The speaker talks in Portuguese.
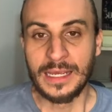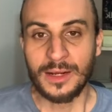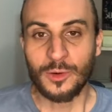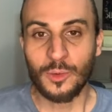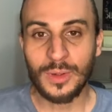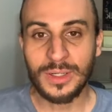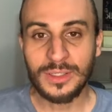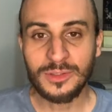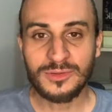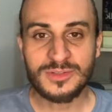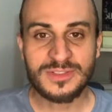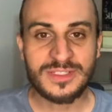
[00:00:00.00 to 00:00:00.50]

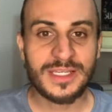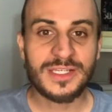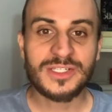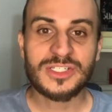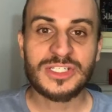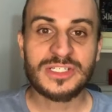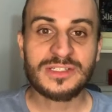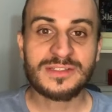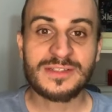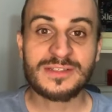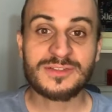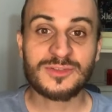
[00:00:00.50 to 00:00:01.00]
Quando os
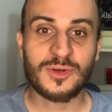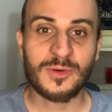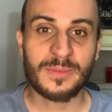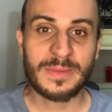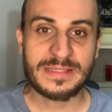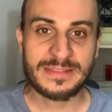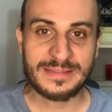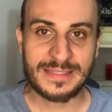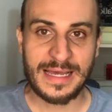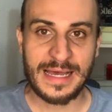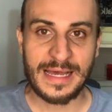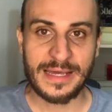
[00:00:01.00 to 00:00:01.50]
cientistas
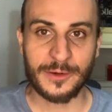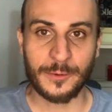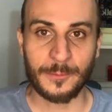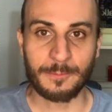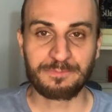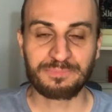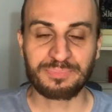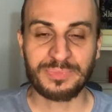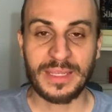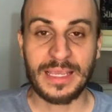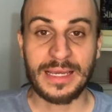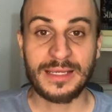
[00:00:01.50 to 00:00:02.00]
começaram